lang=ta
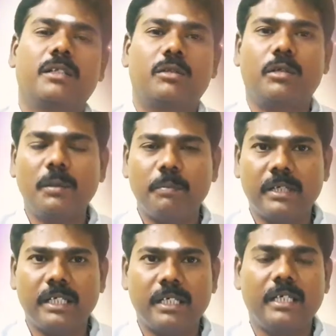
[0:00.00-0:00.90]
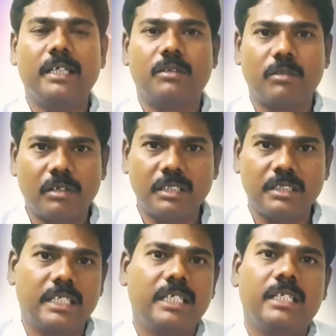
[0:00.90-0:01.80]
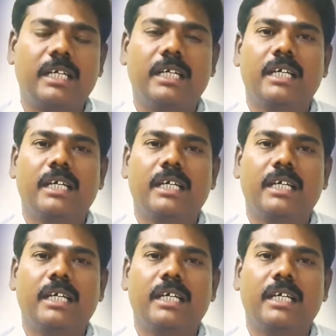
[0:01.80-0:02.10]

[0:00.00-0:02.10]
தொடர் பணிகளை தொடர்ந்து செய்யுங்க